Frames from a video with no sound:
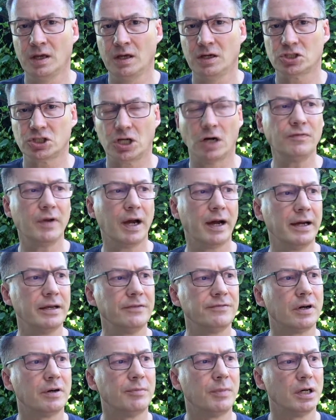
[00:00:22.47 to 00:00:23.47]
Schauen wir
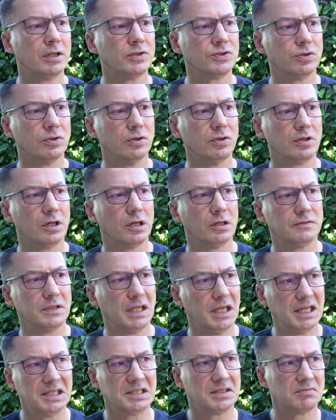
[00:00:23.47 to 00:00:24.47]
einfach mal zurück auf die
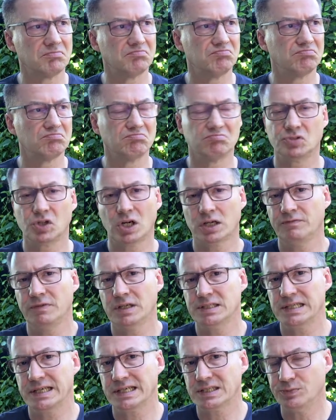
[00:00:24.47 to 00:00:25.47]
letzten, sagen
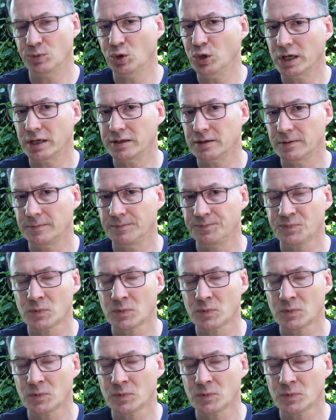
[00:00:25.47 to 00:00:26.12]
wir, sechs Monate